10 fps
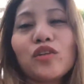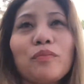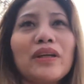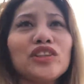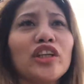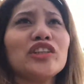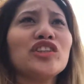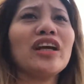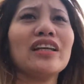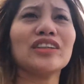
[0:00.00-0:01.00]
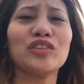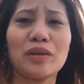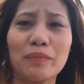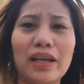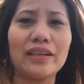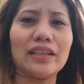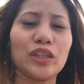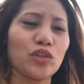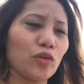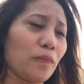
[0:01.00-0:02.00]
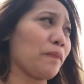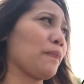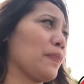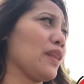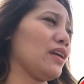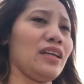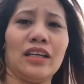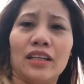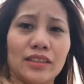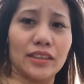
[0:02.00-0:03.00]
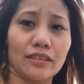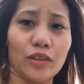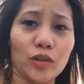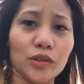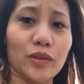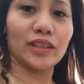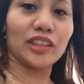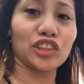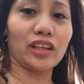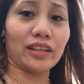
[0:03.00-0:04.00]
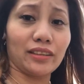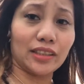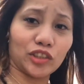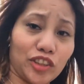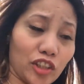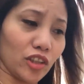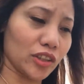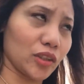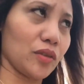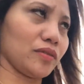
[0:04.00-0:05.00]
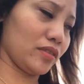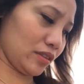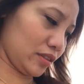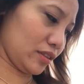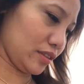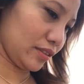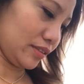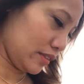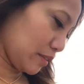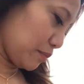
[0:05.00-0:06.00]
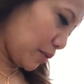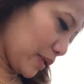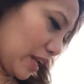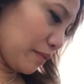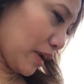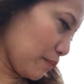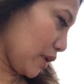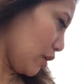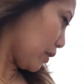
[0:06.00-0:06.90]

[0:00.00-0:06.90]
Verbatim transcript: pa char char lang to na vlog na to seryoso at at saka hindi seryoso baby life come here come